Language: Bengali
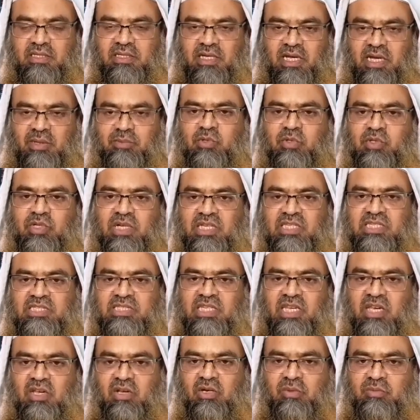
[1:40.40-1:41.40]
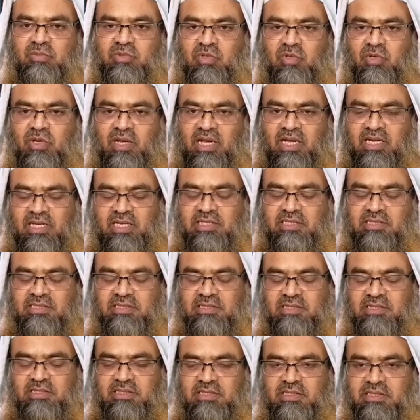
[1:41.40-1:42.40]
আব্দুল কাদের জিলেন রহমতুল্লাহ আলী
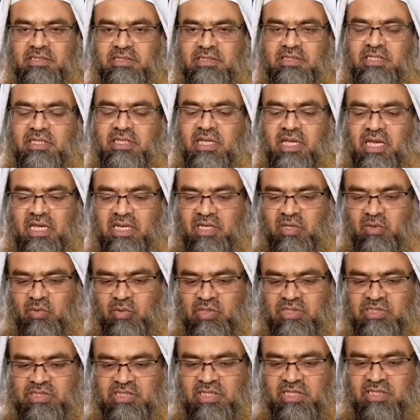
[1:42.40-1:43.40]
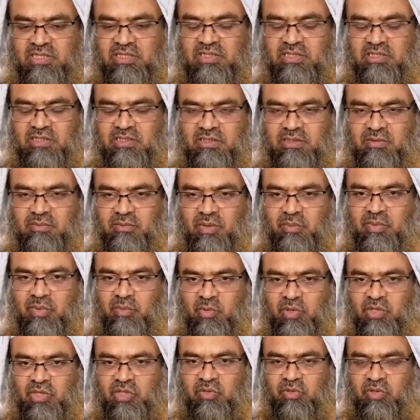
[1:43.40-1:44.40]
তিনি আল্লাহর অলি ছিলেন আমরা
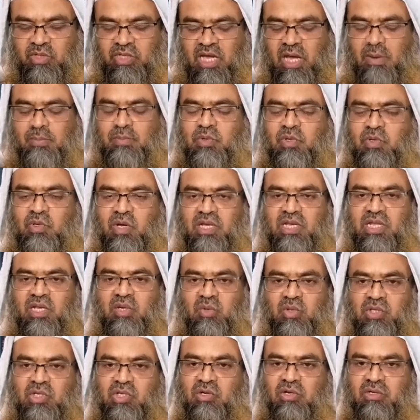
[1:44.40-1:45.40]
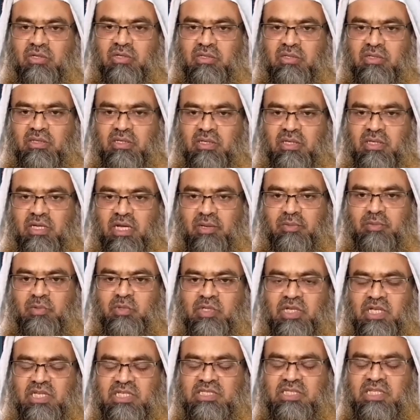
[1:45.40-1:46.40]
মনে করি আপনিও আল্লাহর অলি হন আব্দুল
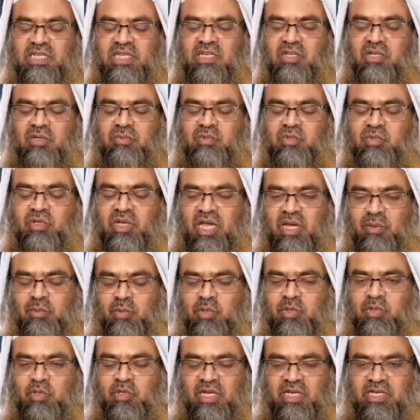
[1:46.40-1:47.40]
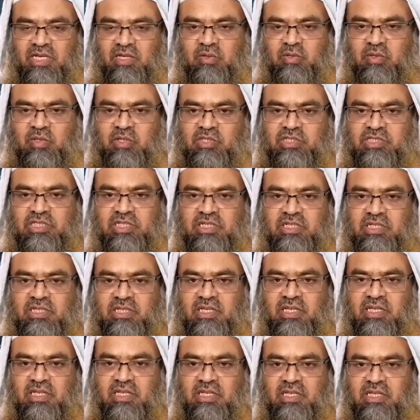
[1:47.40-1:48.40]
কাদের জিলেন রহমতুল্লাহ আমল করে আল্লাহর অলি হয়েছেন
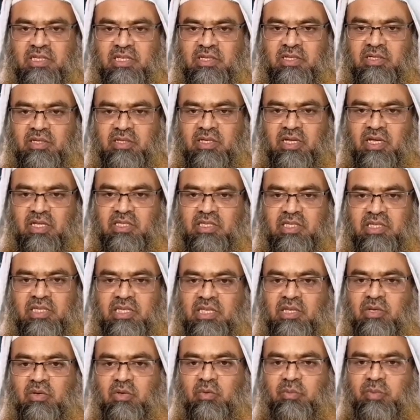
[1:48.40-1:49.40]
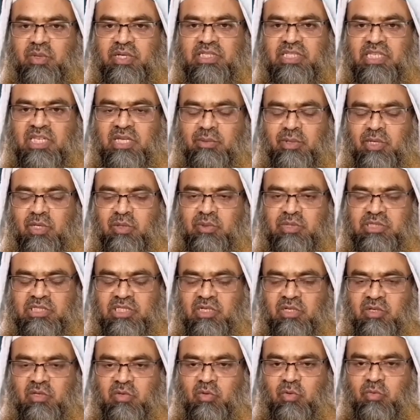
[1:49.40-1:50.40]
কা তিনি ওই ব্যক্তিকে ভালোবেসে
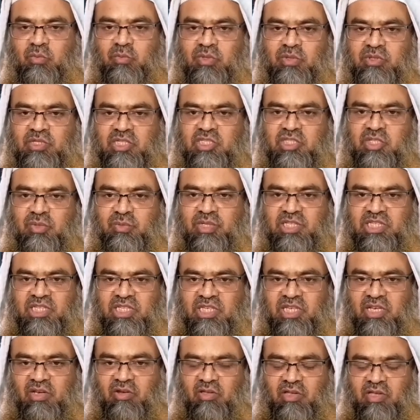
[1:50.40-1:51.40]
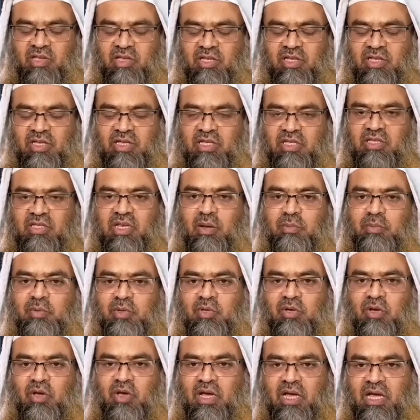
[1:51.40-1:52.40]
নয় কোনো নির্দিষ্ট ব্যক্তিকে নয় যে
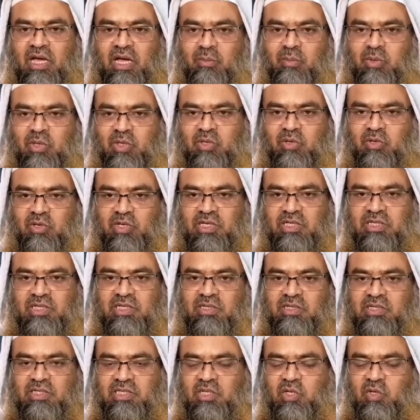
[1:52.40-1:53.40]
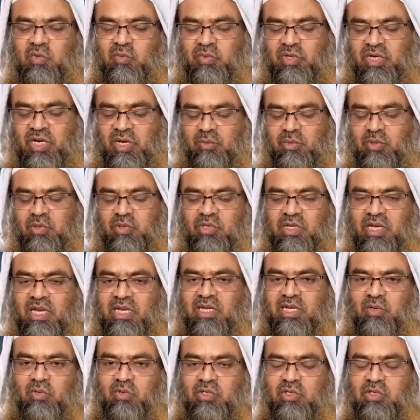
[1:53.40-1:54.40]
আপনিও আমল করে দিনের উপর আমল করে
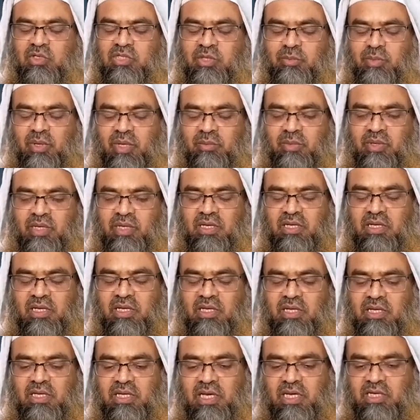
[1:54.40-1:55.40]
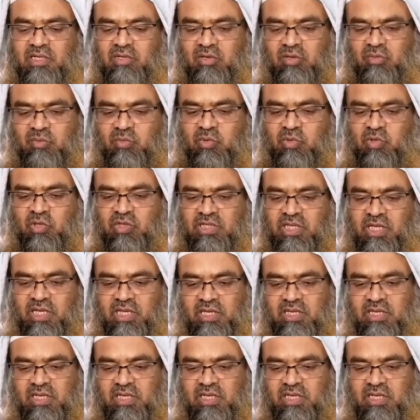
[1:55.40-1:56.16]
আল্লাহর অলি হতে পারবেন এটা হলো মূল কথা